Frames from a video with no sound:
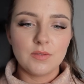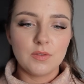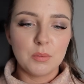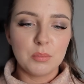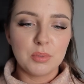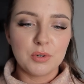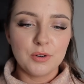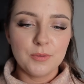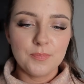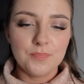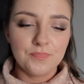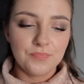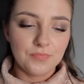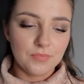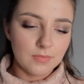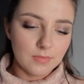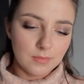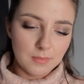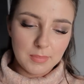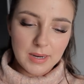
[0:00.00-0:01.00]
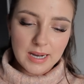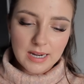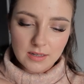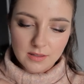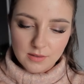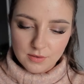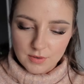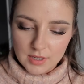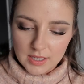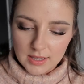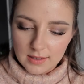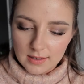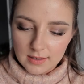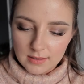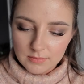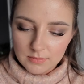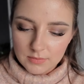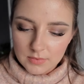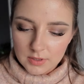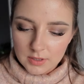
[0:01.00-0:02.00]
Vibo, bardzo
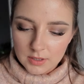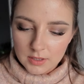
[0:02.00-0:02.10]
ładna.